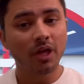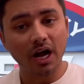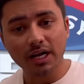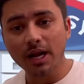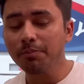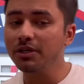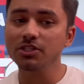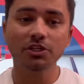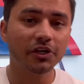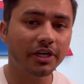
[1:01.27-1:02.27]
अगर आप
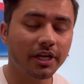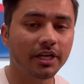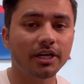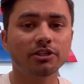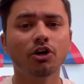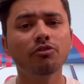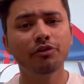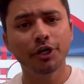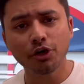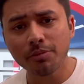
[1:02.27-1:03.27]
कंसंट्रेट नहीं करते और
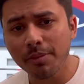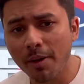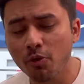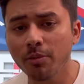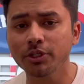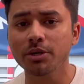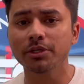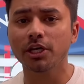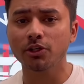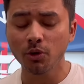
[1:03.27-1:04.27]
वीडियो में मैं आपको हमेशा
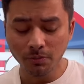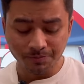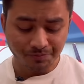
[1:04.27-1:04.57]
बताता हूं